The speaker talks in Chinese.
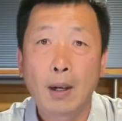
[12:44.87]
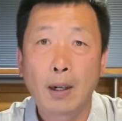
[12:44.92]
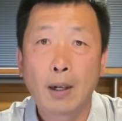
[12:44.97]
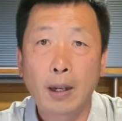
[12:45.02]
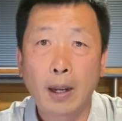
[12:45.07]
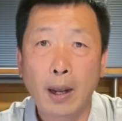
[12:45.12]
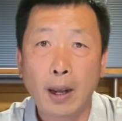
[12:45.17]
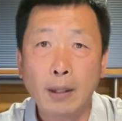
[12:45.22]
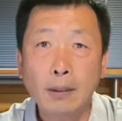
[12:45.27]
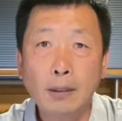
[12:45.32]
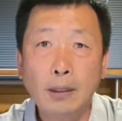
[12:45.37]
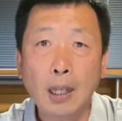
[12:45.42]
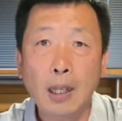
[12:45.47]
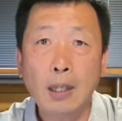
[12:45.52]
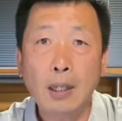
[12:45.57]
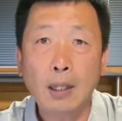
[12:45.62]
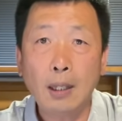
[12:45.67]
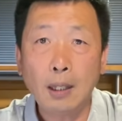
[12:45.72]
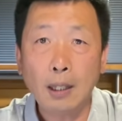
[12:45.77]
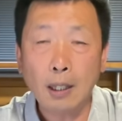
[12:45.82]
连
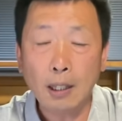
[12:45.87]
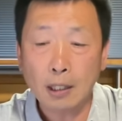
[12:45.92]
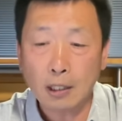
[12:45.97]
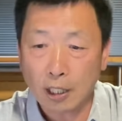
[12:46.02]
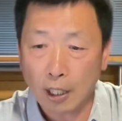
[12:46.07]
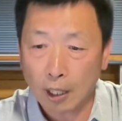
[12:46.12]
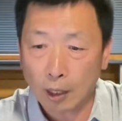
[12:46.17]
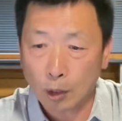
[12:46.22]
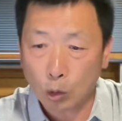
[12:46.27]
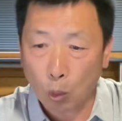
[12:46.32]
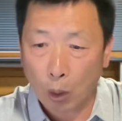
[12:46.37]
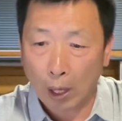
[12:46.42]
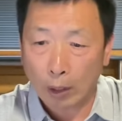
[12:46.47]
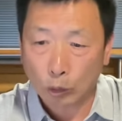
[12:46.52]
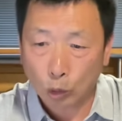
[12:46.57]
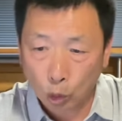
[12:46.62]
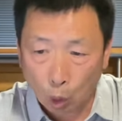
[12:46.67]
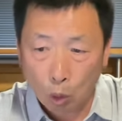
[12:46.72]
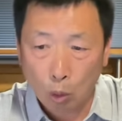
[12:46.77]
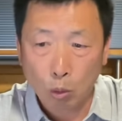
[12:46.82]
第一阶段
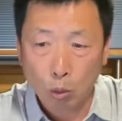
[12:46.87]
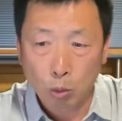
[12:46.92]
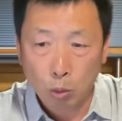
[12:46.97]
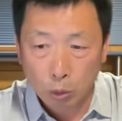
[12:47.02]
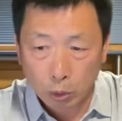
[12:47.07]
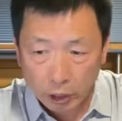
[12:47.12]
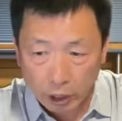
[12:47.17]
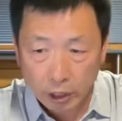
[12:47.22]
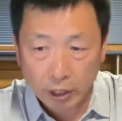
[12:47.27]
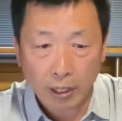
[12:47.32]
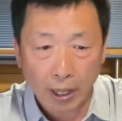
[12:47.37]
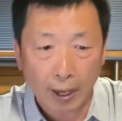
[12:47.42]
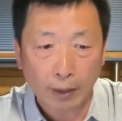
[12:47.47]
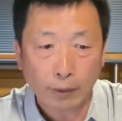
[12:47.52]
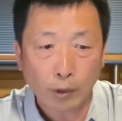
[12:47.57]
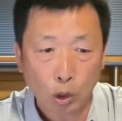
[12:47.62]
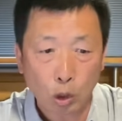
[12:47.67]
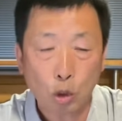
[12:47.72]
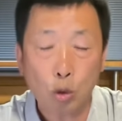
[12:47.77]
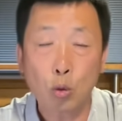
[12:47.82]
动物实
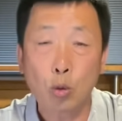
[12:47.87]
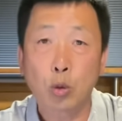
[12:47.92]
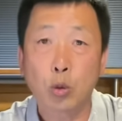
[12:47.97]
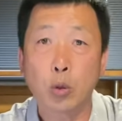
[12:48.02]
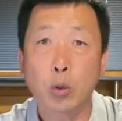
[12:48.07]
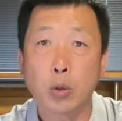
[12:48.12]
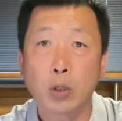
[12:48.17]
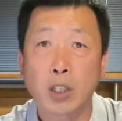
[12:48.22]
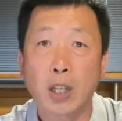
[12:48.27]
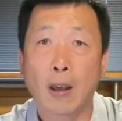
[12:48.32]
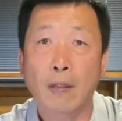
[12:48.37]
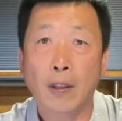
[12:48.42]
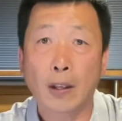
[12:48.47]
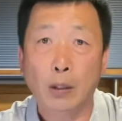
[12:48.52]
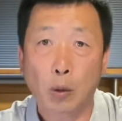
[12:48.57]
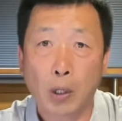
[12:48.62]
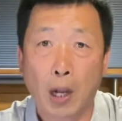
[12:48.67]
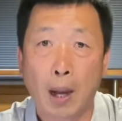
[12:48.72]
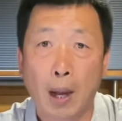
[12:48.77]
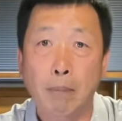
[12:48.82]
验的数据现在
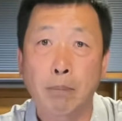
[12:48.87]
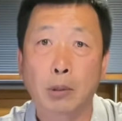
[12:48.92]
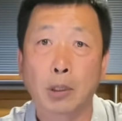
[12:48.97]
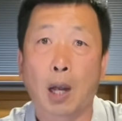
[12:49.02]
都看不